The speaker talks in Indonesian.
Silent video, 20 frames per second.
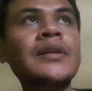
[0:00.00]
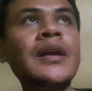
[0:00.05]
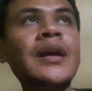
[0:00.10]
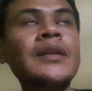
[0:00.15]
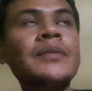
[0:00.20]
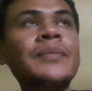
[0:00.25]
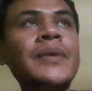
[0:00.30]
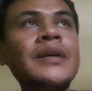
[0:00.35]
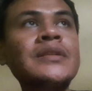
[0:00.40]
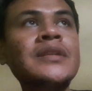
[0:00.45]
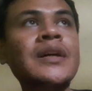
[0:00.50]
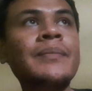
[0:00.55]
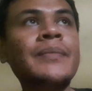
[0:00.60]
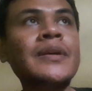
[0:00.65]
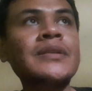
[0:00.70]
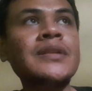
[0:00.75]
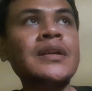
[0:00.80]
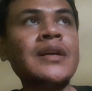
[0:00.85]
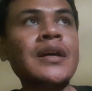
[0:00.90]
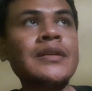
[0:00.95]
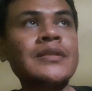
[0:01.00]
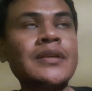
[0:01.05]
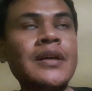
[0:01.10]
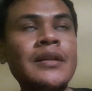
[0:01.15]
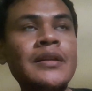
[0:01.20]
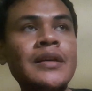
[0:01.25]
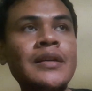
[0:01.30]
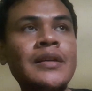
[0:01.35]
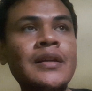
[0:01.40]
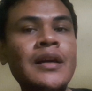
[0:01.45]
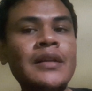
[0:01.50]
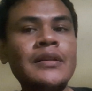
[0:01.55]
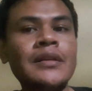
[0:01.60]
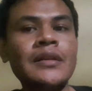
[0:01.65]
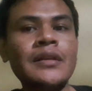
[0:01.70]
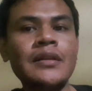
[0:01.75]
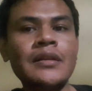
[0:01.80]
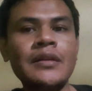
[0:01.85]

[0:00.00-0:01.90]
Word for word: terlihat biasa-biasa aja tidak